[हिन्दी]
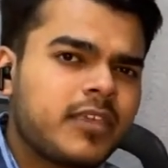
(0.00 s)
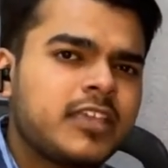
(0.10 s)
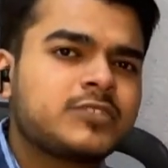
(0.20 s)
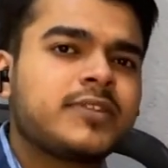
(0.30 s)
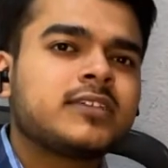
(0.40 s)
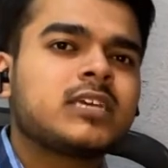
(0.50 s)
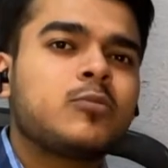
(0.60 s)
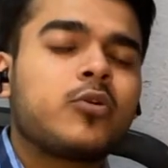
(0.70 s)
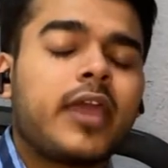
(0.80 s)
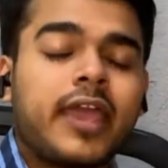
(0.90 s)
इस वजह से हम
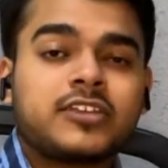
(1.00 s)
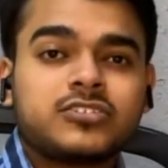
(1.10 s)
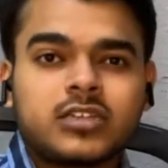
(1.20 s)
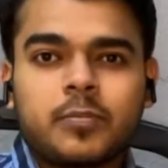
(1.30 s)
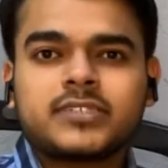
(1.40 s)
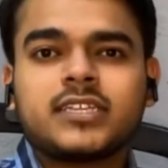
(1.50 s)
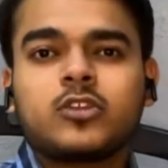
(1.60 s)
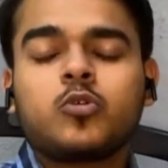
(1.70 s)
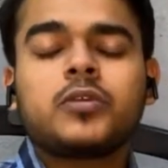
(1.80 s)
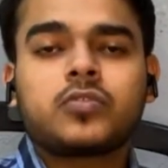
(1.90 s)
लोग एक्स्ट्रा पैसे देने
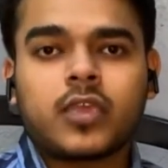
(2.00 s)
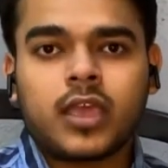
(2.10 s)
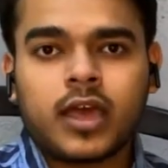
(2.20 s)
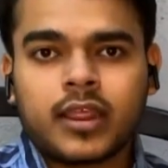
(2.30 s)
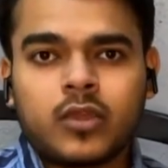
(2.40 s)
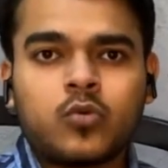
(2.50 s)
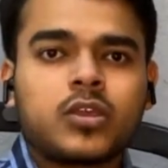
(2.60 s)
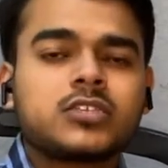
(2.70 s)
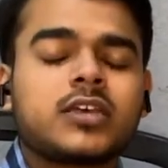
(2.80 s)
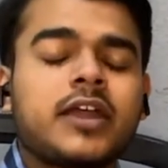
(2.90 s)
को भी तैयार हैं
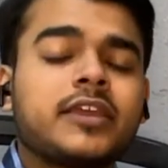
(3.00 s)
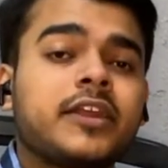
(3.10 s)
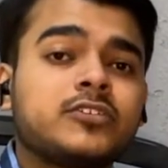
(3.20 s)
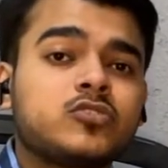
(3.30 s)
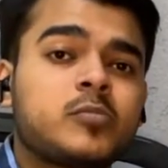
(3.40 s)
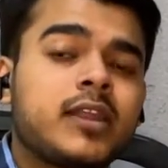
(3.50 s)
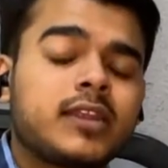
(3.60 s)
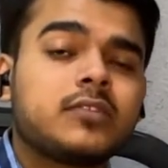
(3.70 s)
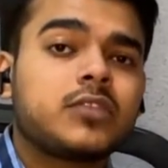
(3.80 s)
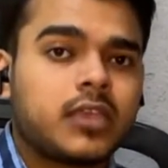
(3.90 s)
उनके सारी कंडीशन को मानने के
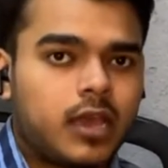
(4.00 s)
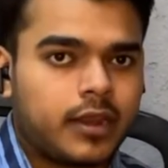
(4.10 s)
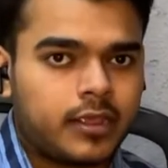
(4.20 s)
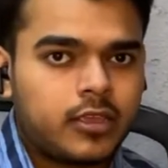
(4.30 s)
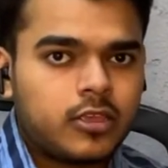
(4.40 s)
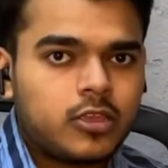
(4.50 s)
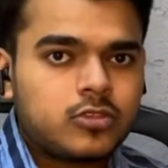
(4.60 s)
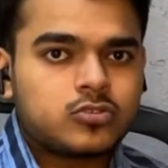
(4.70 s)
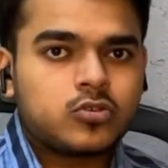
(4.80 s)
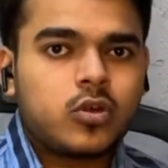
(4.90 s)
लिए तैयार हैं
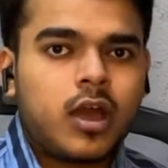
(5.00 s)
सो so,